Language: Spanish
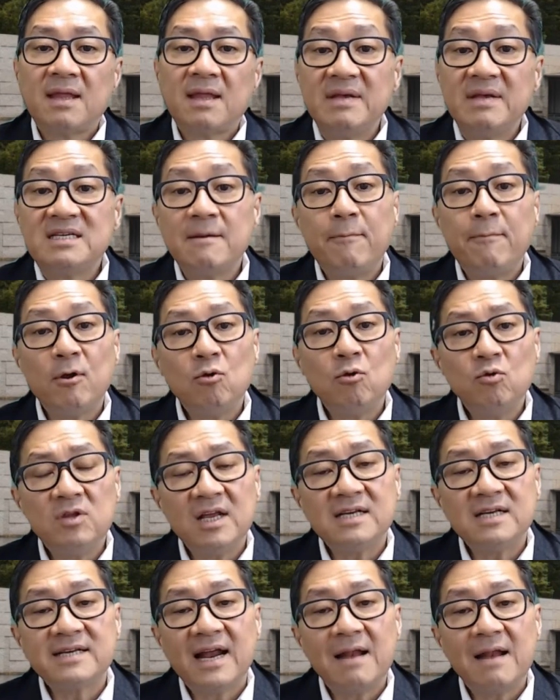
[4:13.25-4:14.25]
También se puede
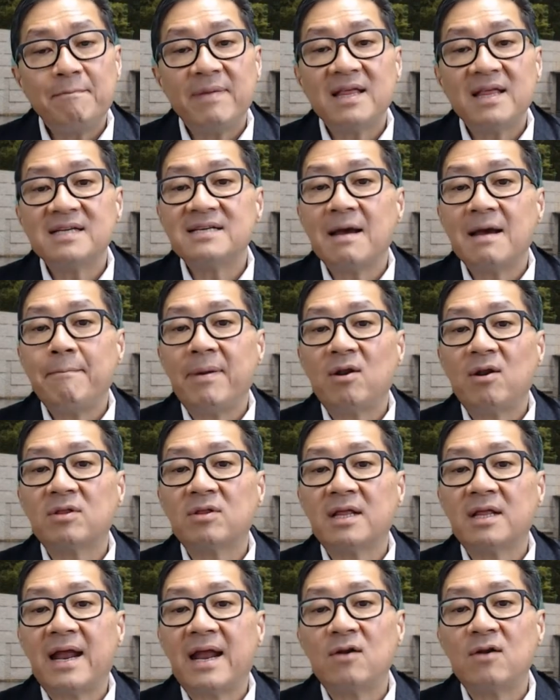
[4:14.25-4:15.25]
utilizar el PDCA para
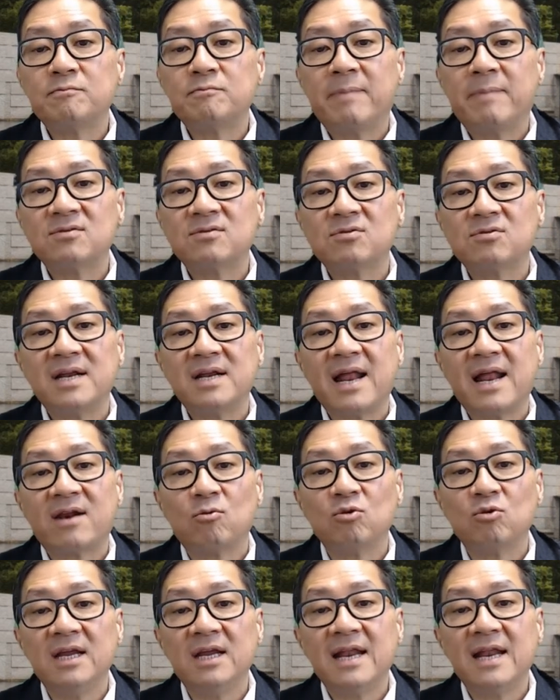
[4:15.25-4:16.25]
ordenar los pasos de la
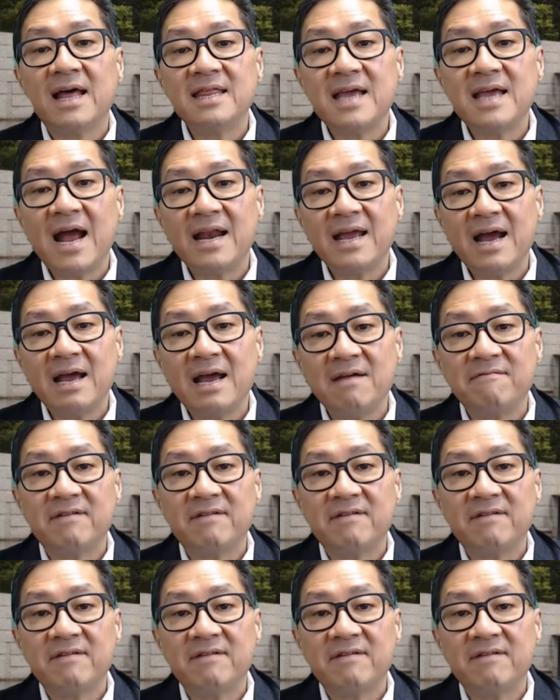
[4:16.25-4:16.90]
rutina diaria,